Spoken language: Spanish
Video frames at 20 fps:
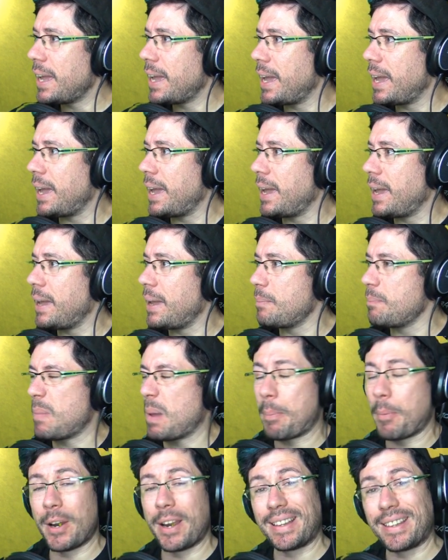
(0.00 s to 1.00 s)
eh,
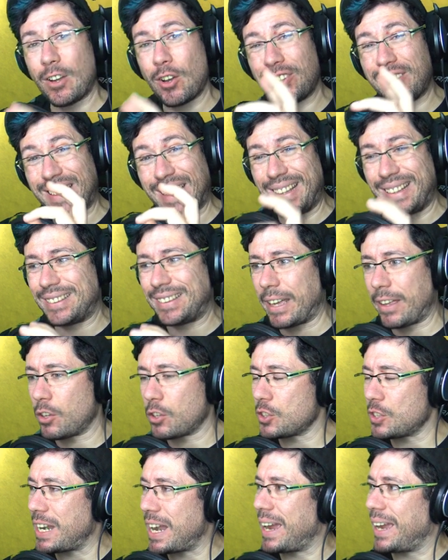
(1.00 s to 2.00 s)
Me pone que tengo
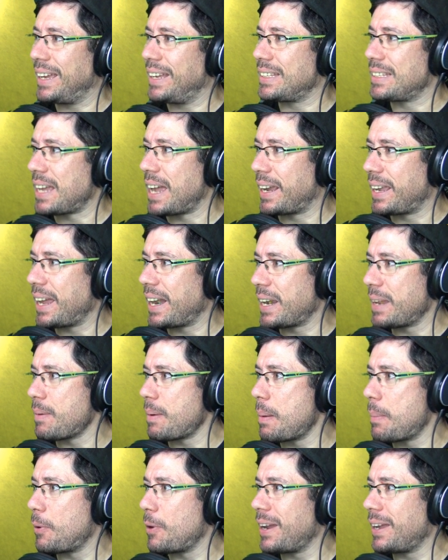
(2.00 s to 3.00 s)
32 nuggets Aquí arriba
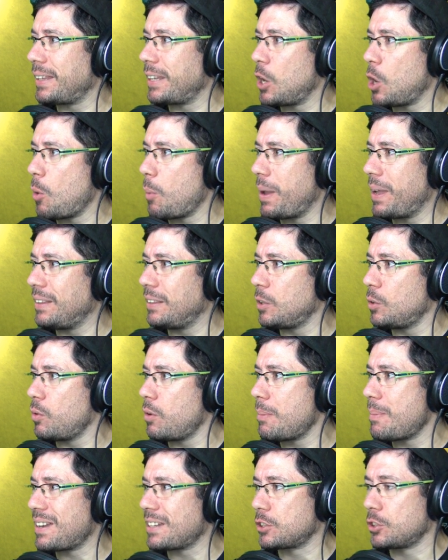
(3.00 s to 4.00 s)
me pone que tengo
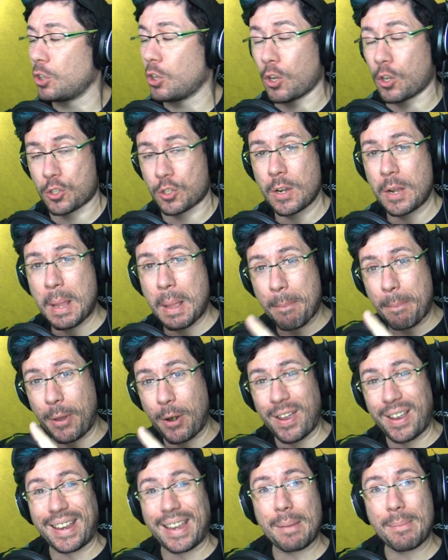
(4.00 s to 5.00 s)
29 más 2
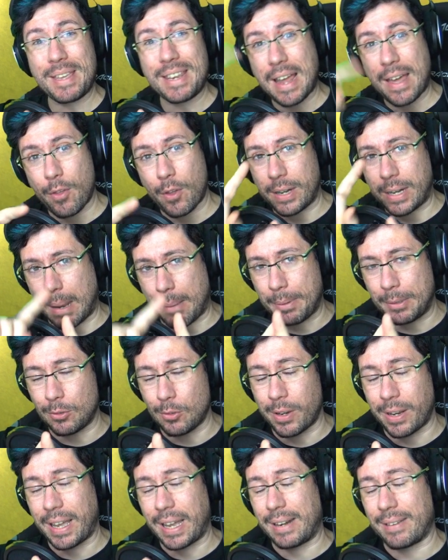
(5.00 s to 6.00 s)
Pero es que he mirado el
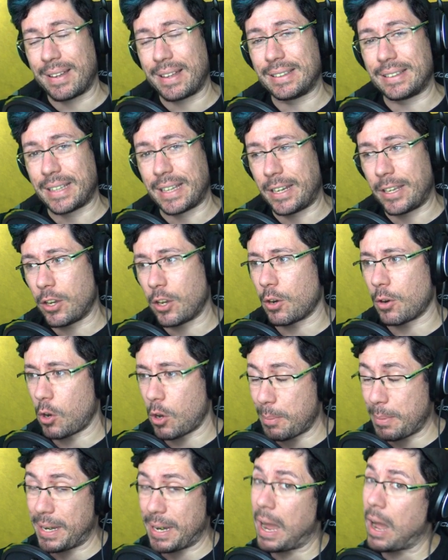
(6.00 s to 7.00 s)
capítulo que grabé anterior Lo
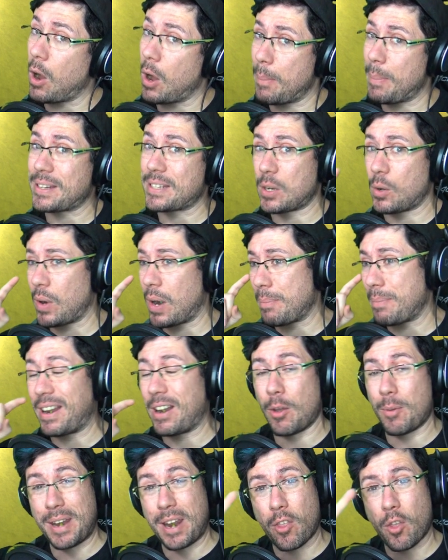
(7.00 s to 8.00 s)
he mirado, eh, para asegurarme
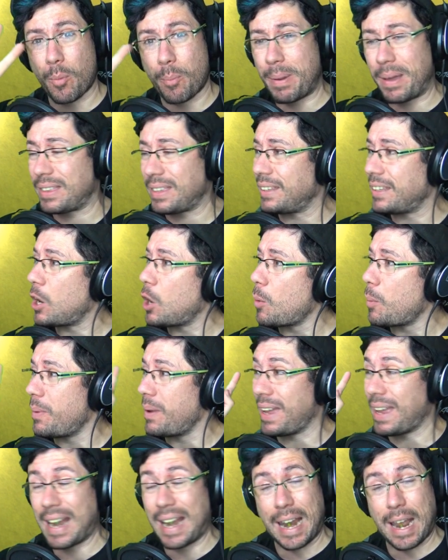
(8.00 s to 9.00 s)
Lo he mirado dos veces y tengo
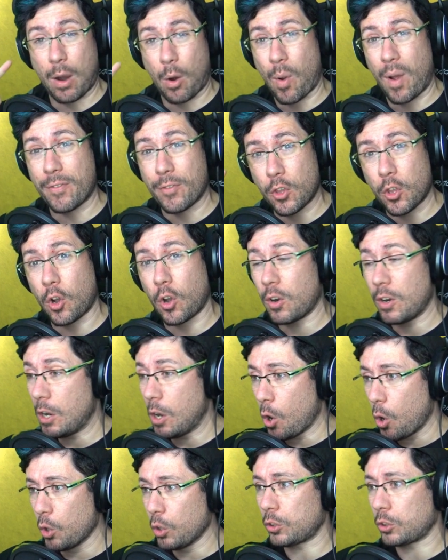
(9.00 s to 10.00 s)
el... Cuando
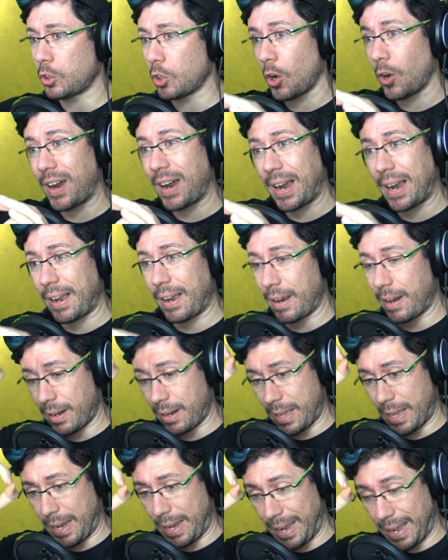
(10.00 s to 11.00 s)
justo
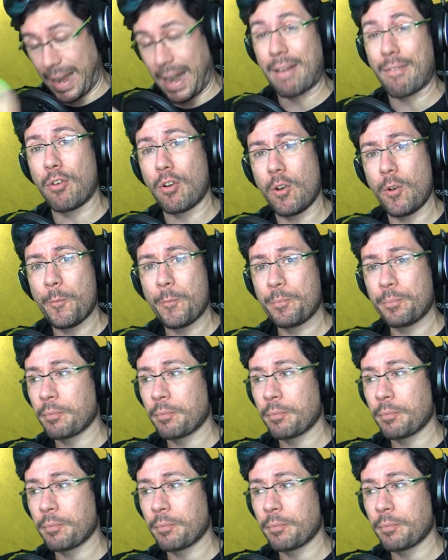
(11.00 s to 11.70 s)
eh, grabo